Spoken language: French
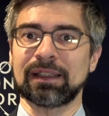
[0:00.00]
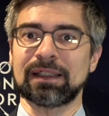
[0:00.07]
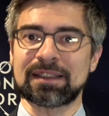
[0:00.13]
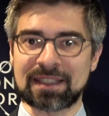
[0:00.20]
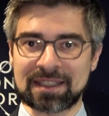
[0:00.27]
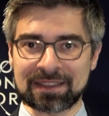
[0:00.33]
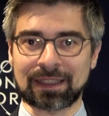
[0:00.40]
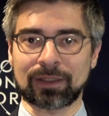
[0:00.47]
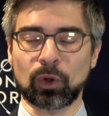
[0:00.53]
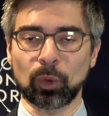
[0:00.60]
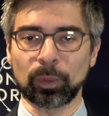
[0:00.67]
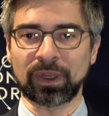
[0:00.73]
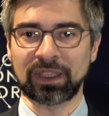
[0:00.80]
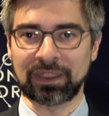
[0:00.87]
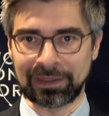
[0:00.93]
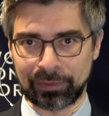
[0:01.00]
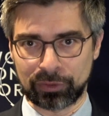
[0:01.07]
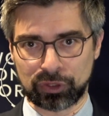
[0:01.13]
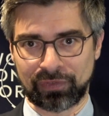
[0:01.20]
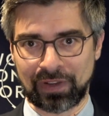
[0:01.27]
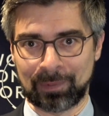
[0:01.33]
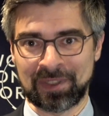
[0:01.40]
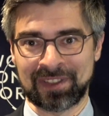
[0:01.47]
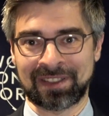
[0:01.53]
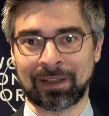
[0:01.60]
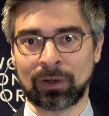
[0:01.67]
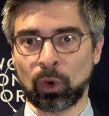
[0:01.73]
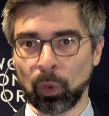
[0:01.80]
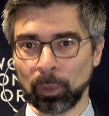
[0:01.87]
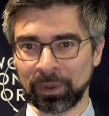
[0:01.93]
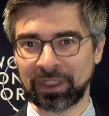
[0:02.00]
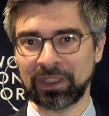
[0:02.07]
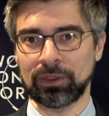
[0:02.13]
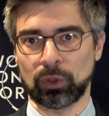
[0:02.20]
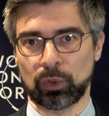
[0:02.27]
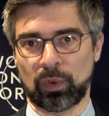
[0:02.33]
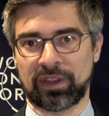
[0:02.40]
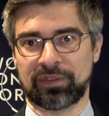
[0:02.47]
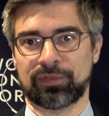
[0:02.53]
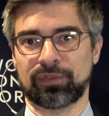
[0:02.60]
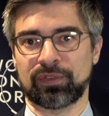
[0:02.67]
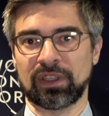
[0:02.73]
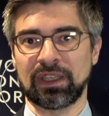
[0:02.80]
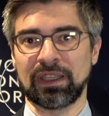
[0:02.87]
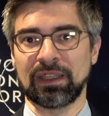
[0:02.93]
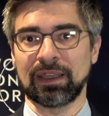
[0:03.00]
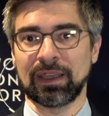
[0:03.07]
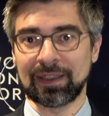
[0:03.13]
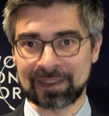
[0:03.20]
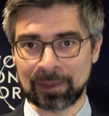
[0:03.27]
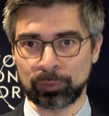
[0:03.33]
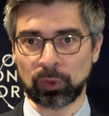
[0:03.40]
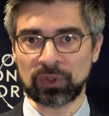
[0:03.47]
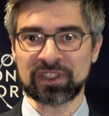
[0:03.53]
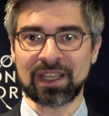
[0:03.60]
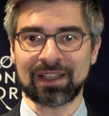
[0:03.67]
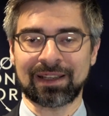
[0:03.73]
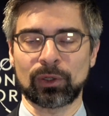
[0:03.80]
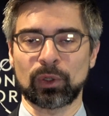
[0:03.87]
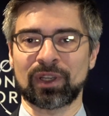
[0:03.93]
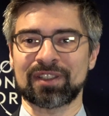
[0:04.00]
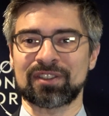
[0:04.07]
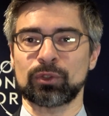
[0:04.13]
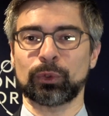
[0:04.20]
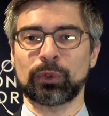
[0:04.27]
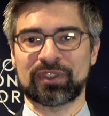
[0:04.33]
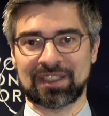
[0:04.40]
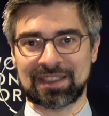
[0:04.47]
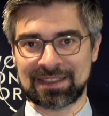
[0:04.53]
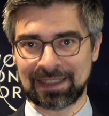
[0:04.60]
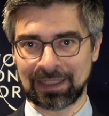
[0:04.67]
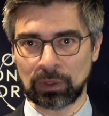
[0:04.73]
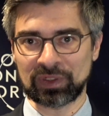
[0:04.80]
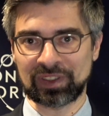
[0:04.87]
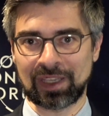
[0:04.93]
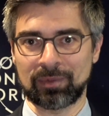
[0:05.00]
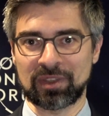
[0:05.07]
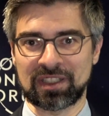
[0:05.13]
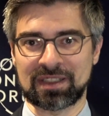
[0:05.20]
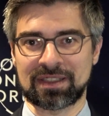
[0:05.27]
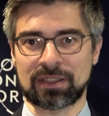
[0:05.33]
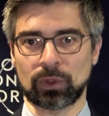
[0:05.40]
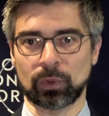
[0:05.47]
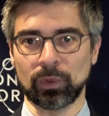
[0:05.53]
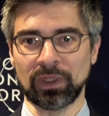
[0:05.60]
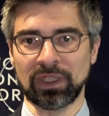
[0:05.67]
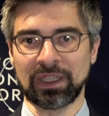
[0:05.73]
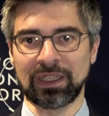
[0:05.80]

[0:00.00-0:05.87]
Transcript: C'est ce qu'a compris Klaus Schwab, ce qu'a compris le WEF. Et c'est pour ça qu'à l'occasion de cette 50e édition,